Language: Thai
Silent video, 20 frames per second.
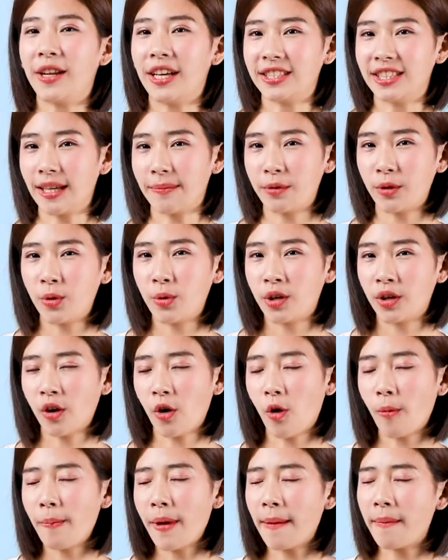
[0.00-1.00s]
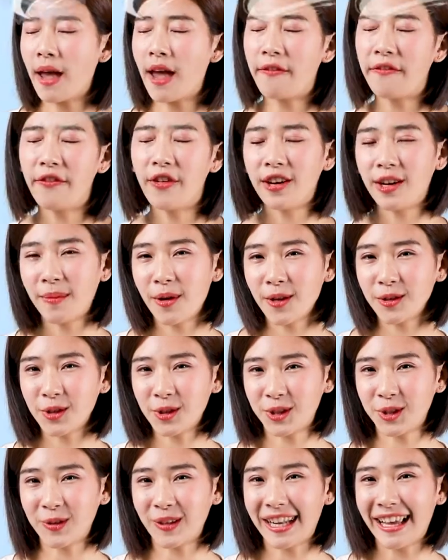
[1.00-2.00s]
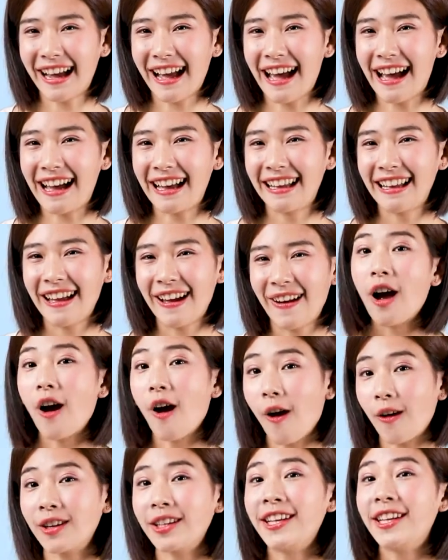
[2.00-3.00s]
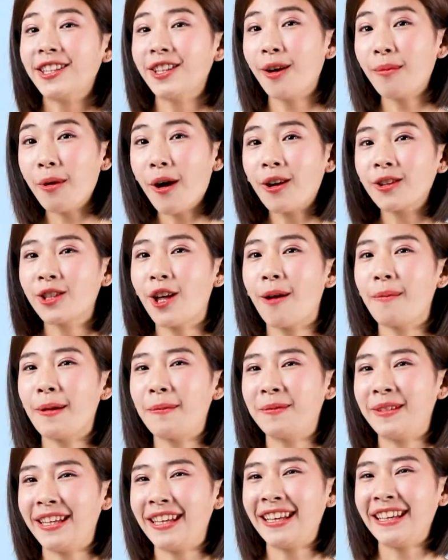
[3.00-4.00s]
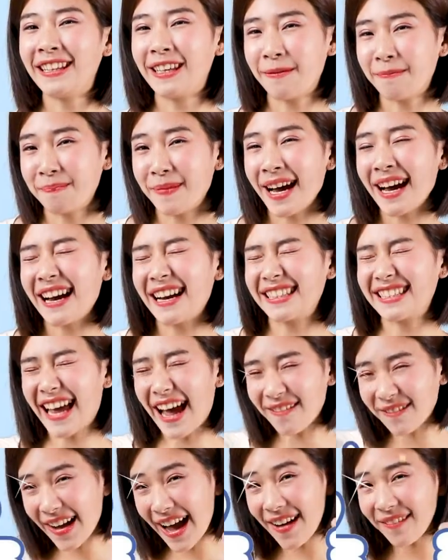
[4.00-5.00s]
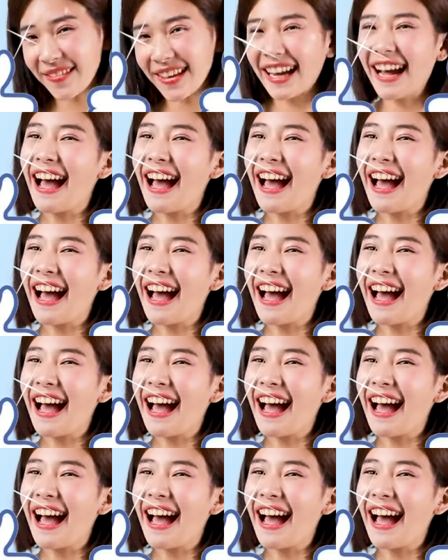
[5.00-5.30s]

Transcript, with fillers: เนี่ยสรรพคุณครบแบบ affordable สุดๆ เลยค่ะ ของดีต้องบอกต่อแบบนี้คิปเปอร์ทำอัพเลย